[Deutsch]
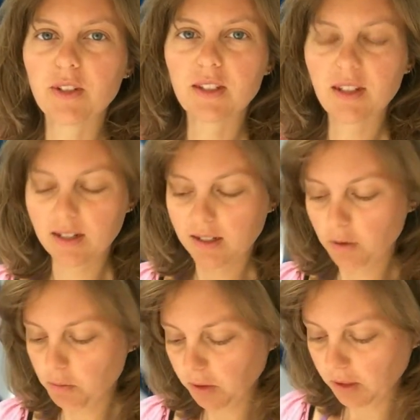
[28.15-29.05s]
Wir sind halt
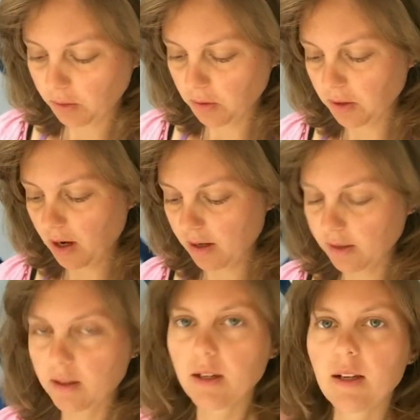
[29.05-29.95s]
hier umgezogen
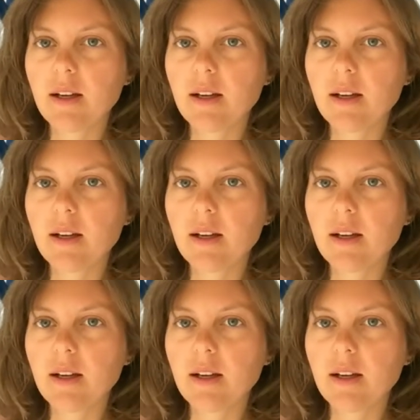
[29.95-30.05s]
gerade